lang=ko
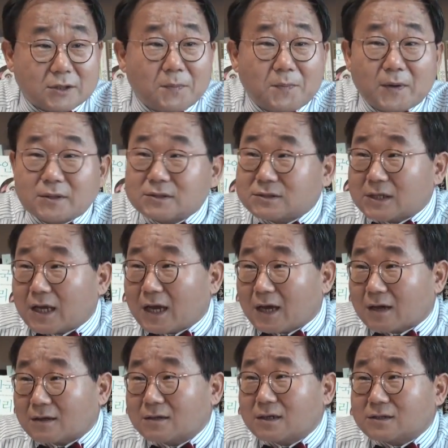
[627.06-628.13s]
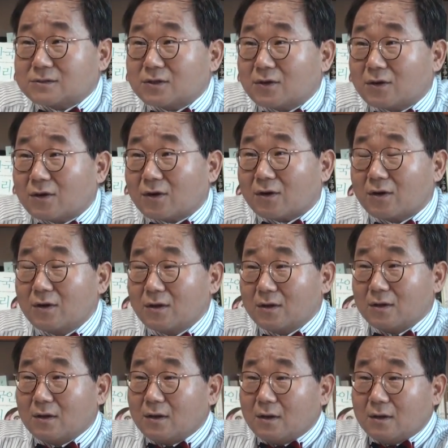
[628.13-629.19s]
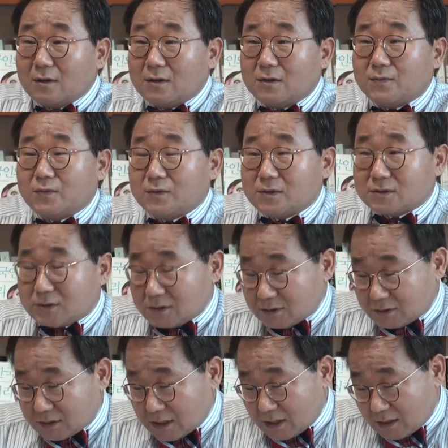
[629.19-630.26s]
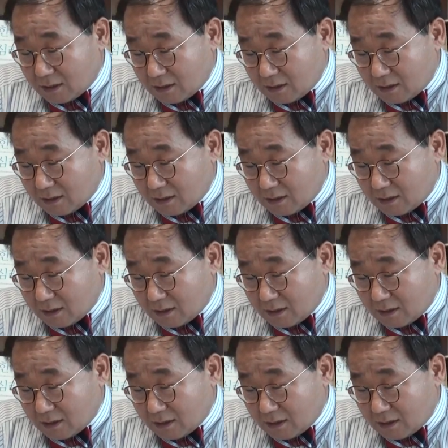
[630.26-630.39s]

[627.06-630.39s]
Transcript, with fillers: 첫 번째 그래서 이분이 진짜